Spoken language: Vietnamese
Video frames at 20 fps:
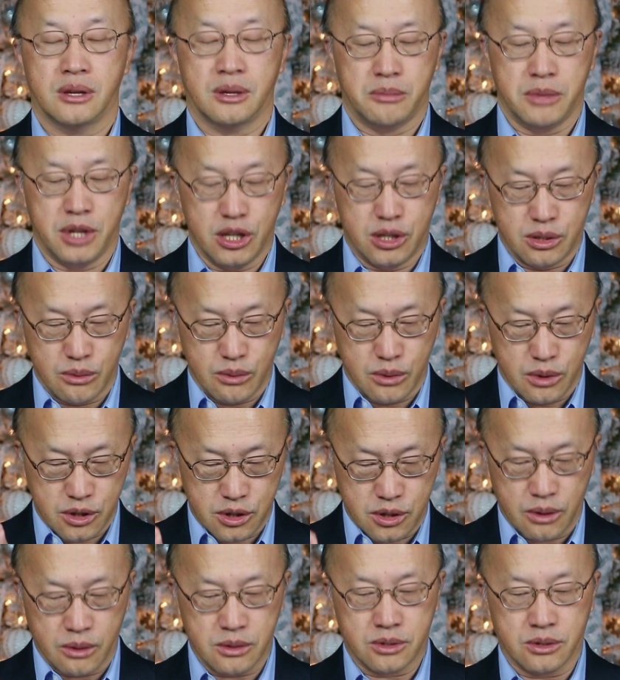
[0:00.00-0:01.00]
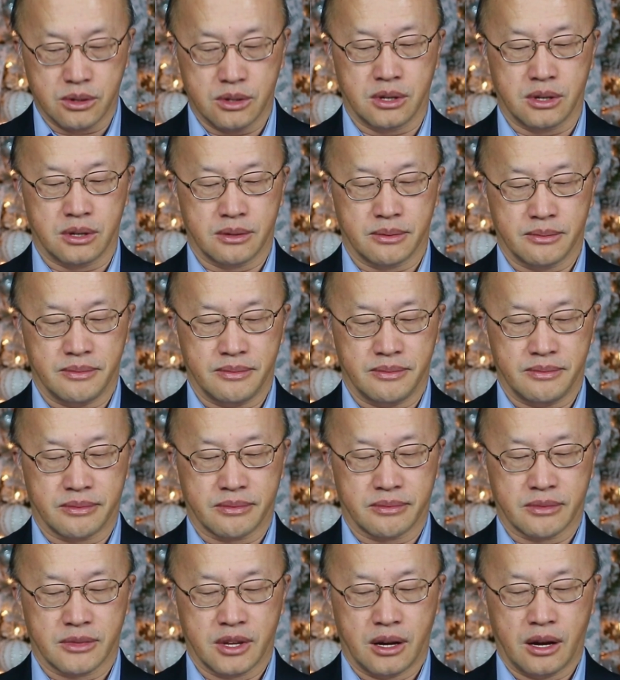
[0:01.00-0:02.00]
mê chủ ở rồng trơn nữa
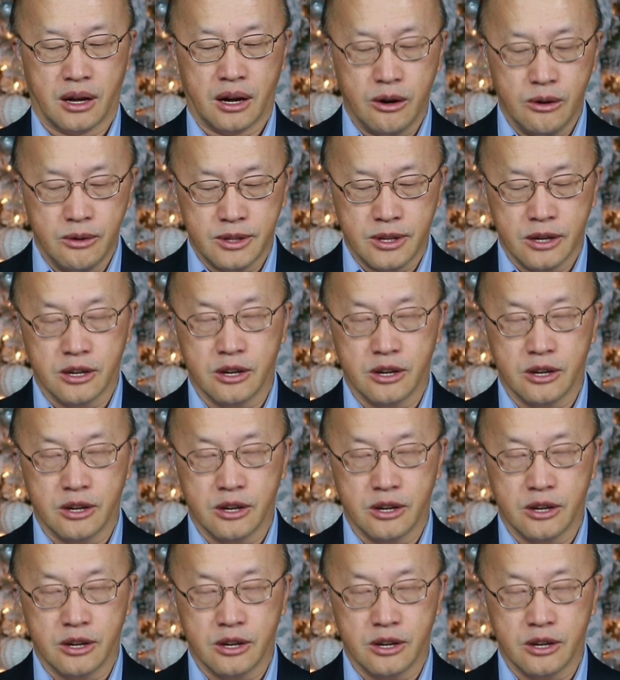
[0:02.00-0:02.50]
lưu cho